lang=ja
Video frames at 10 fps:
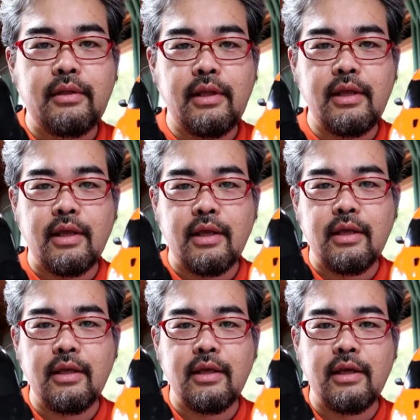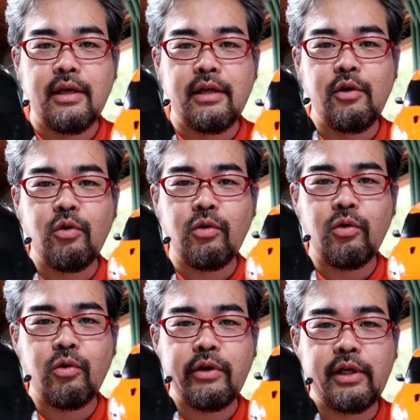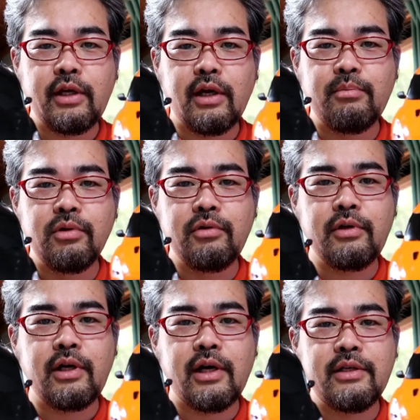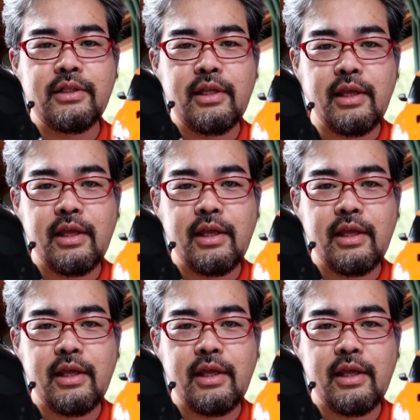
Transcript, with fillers: で、えー、両方をいっかい分解して、